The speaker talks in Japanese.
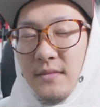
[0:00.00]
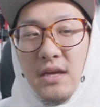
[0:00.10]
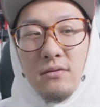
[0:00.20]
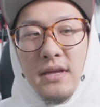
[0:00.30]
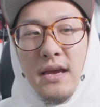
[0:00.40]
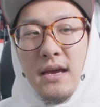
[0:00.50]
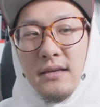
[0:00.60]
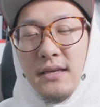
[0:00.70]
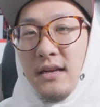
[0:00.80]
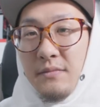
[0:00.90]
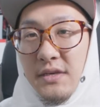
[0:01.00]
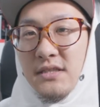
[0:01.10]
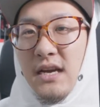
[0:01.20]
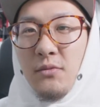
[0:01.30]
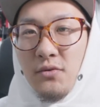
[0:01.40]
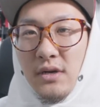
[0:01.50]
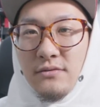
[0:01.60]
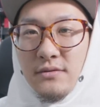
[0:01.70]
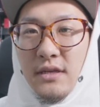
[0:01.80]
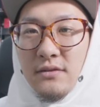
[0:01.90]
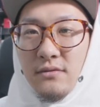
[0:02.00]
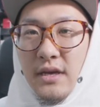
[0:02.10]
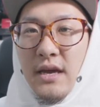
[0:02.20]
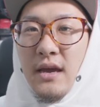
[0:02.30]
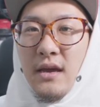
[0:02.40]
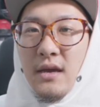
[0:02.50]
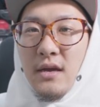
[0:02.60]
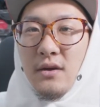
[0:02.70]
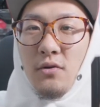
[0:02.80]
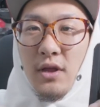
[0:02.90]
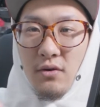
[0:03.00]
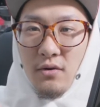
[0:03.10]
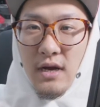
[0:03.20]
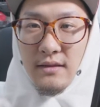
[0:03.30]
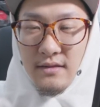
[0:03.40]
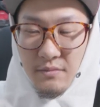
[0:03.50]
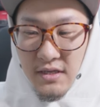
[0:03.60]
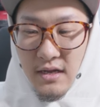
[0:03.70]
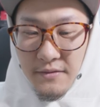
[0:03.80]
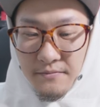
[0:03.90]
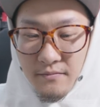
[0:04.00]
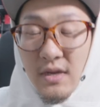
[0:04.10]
なのでさらに短いものが売ってるので、これを買ってみたり、